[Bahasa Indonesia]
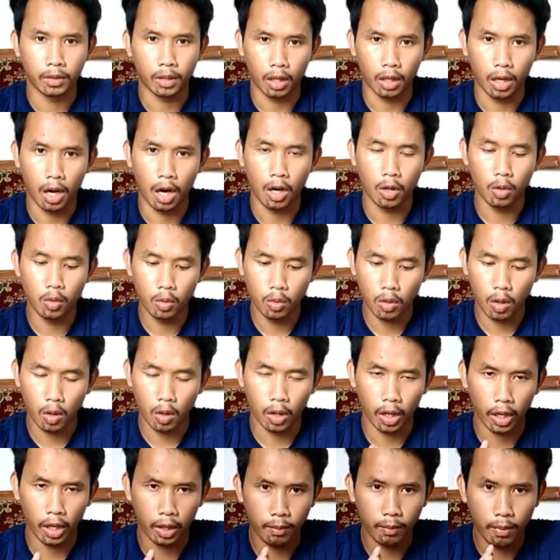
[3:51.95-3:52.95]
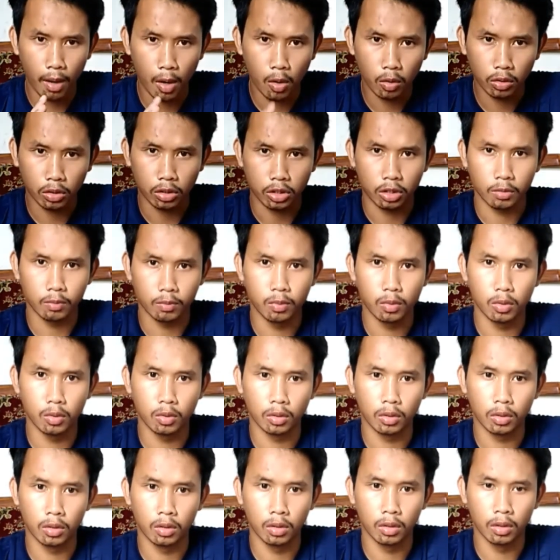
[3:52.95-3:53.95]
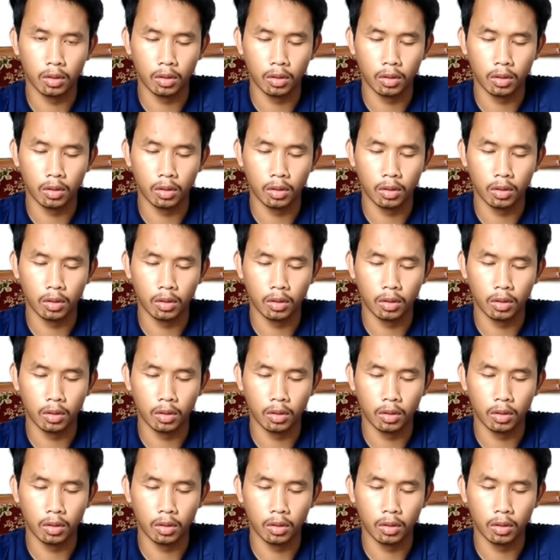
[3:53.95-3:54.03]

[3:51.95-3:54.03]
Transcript: terganggu oleh bau tersebut.